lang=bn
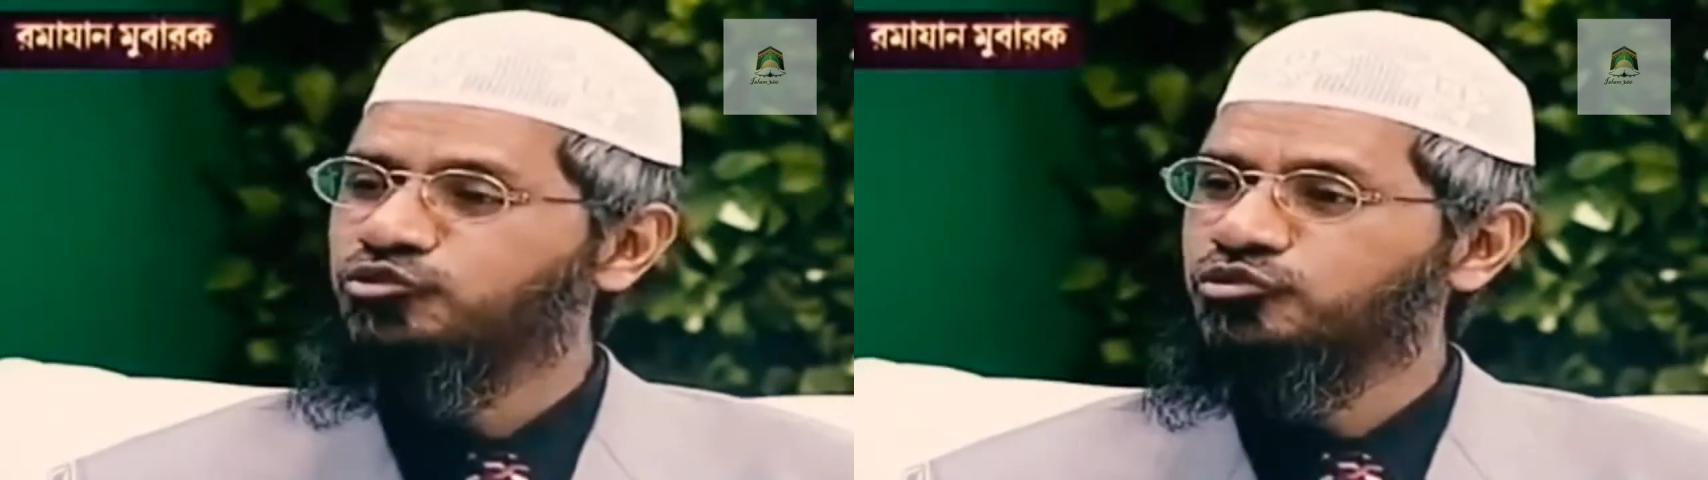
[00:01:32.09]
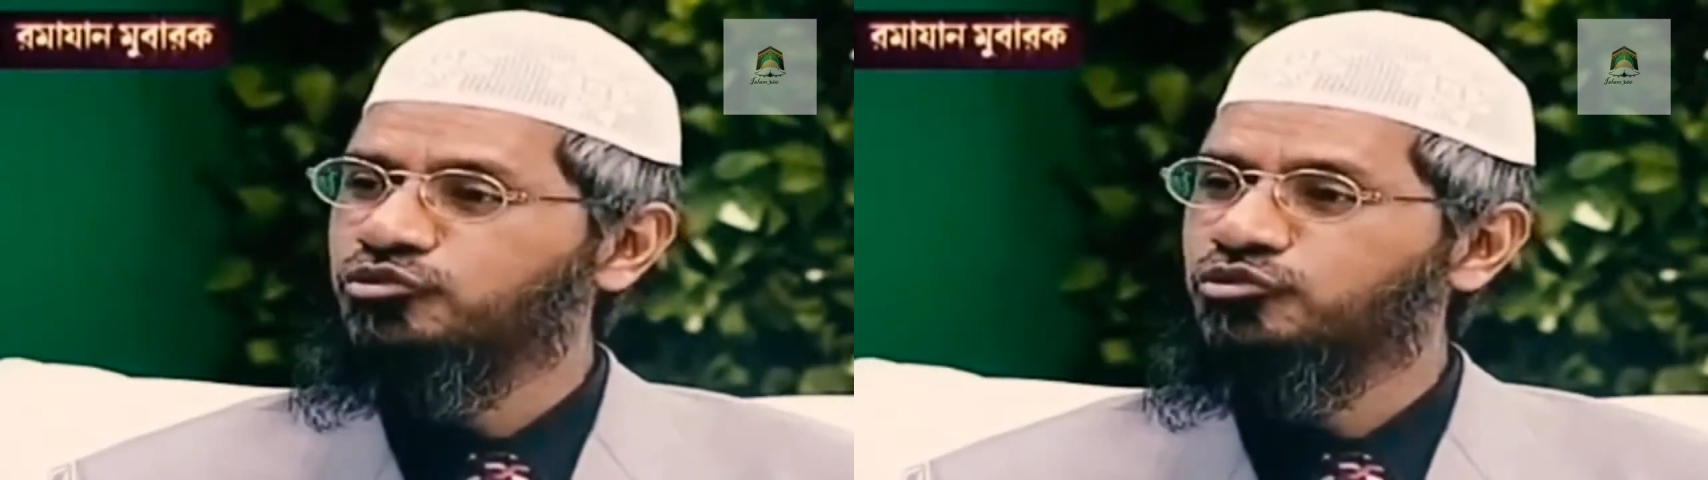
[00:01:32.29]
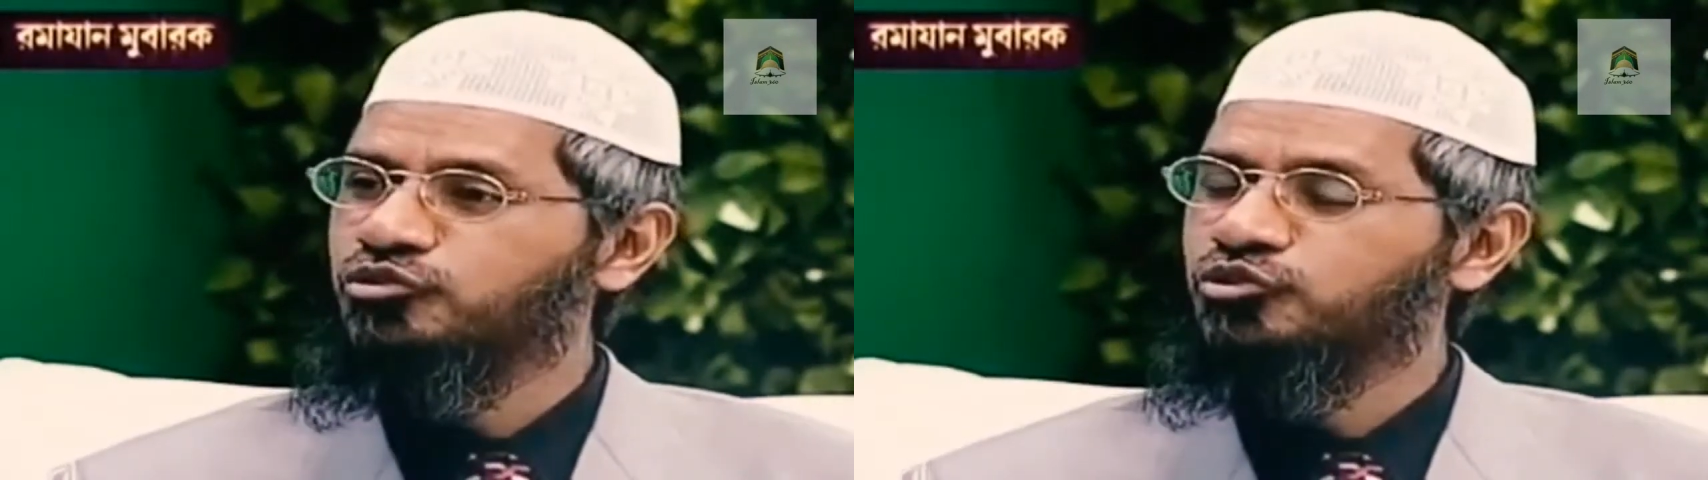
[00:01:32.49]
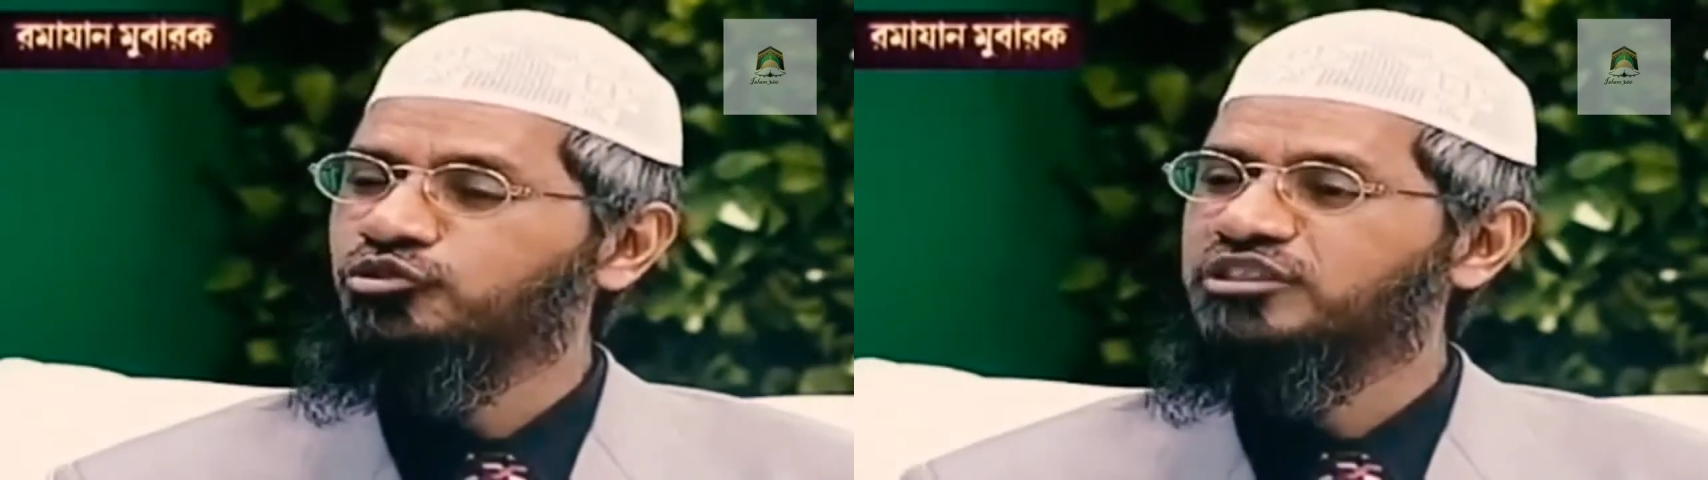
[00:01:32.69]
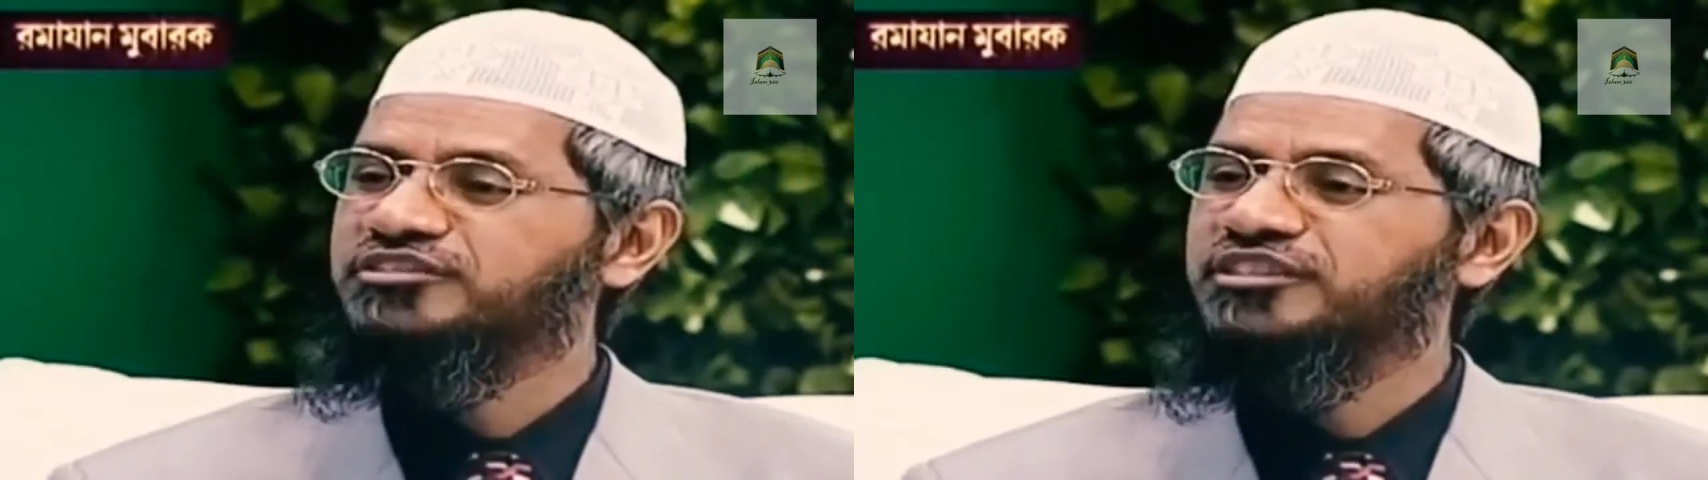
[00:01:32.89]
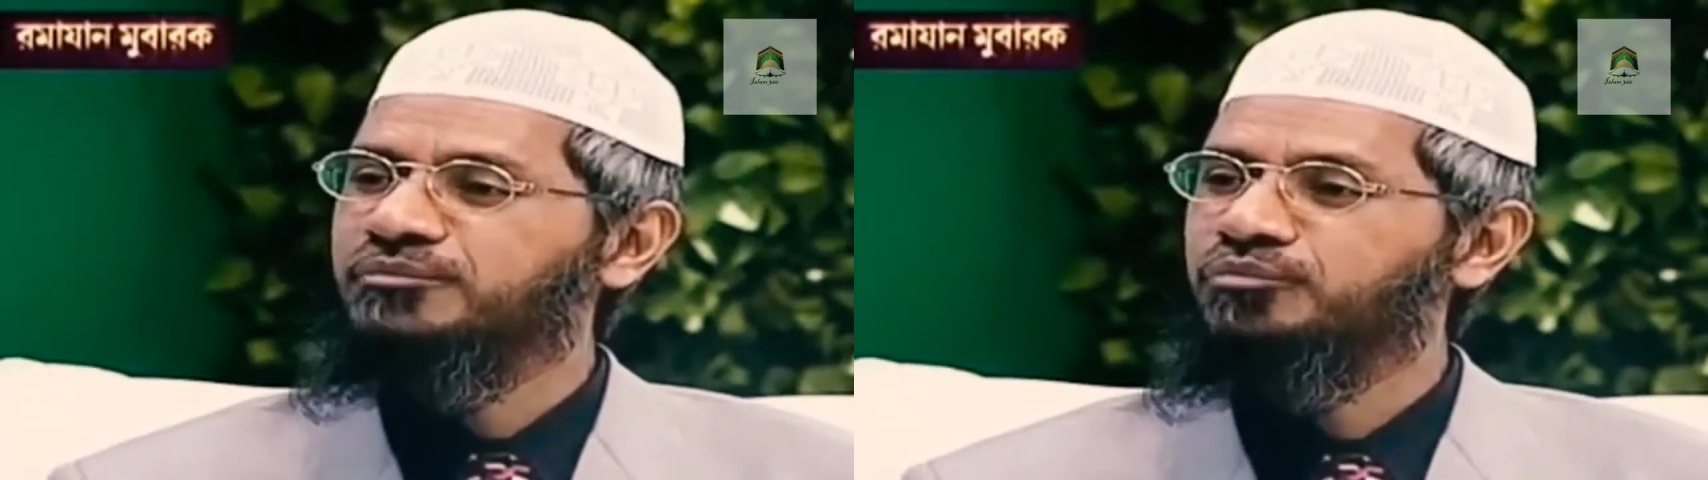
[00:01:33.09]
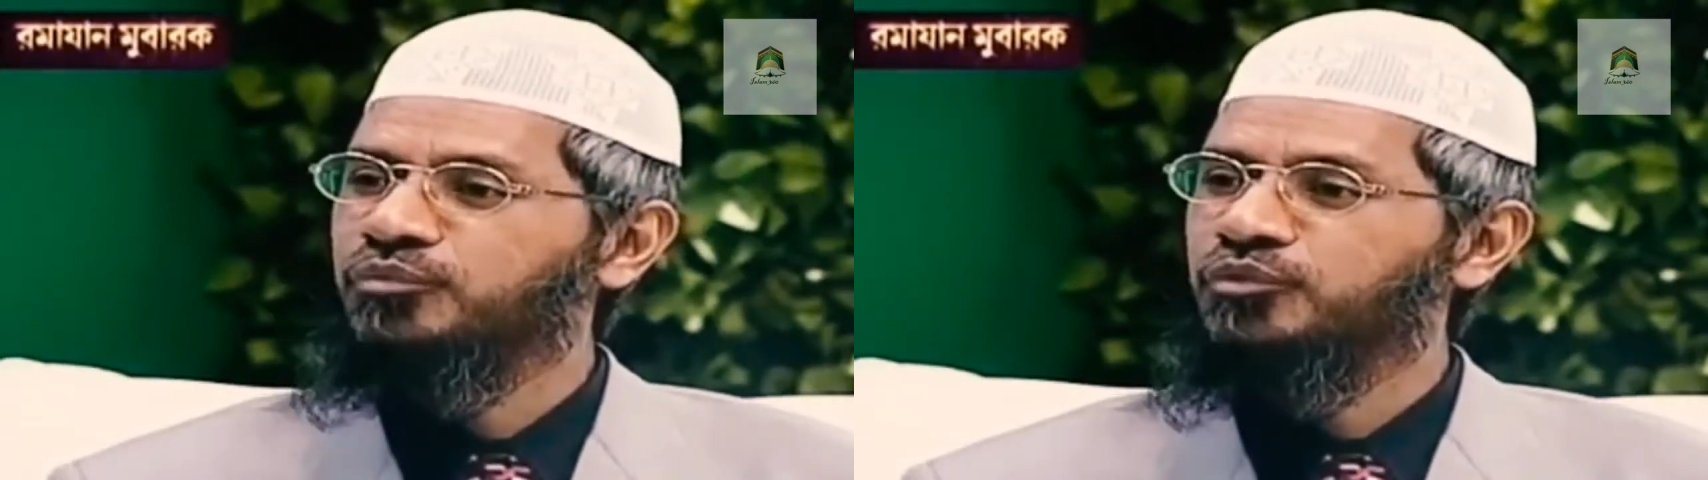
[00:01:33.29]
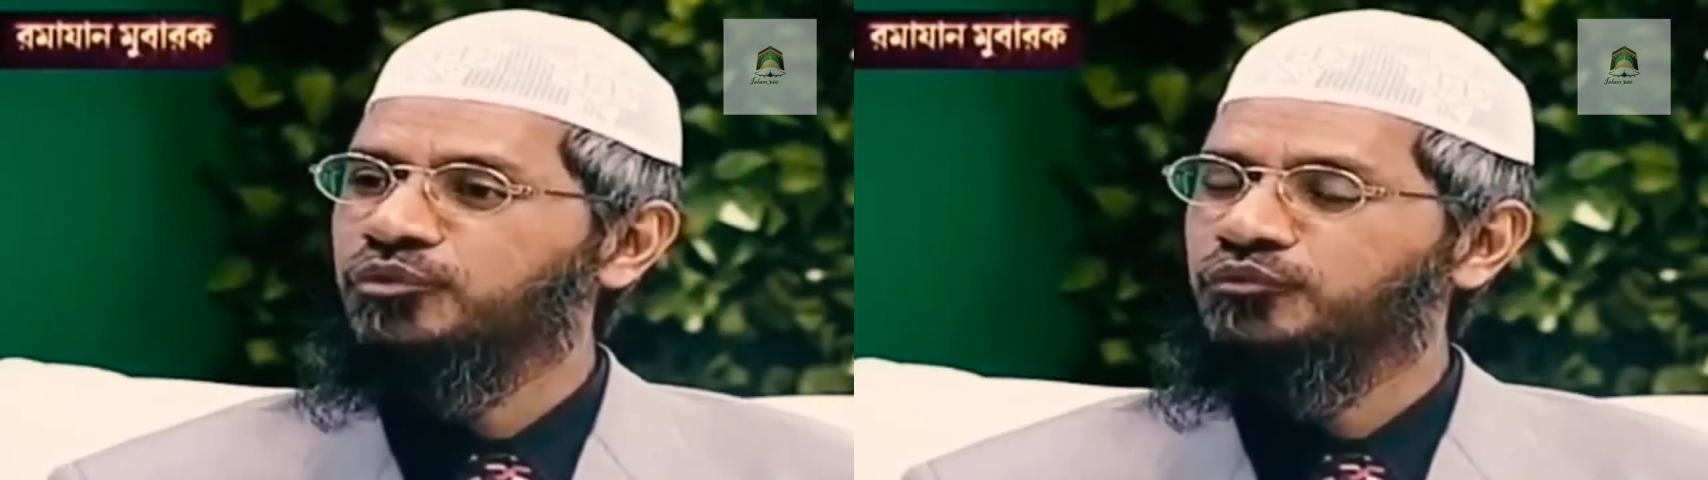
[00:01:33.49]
দাঁড়াতেন যখন আসতেন